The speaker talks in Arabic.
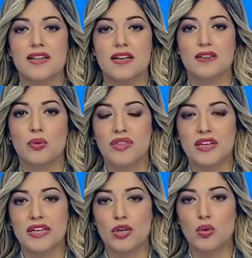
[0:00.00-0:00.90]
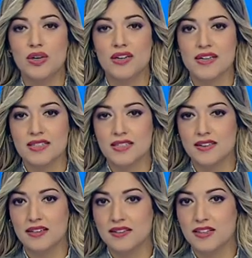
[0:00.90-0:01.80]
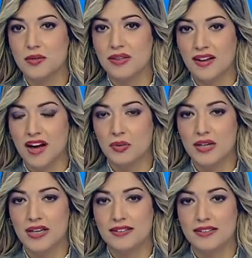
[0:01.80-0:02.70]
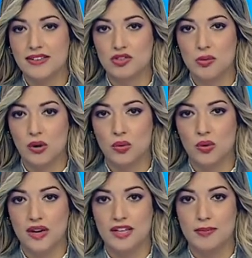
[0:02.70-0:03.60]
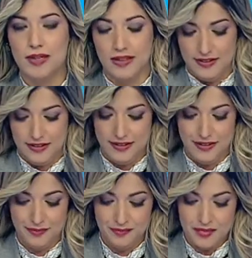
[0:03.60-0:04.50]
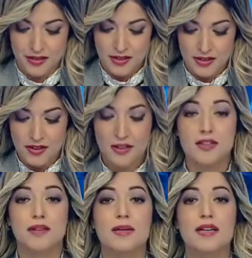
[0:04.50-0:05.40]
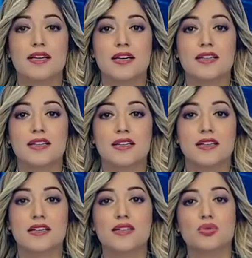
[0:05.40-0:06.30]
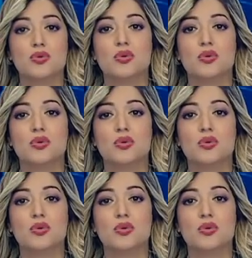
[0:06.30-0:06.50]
على توثيق عرى الصداقة والتعاون التي تجمع البلدين كما هنأ رئيس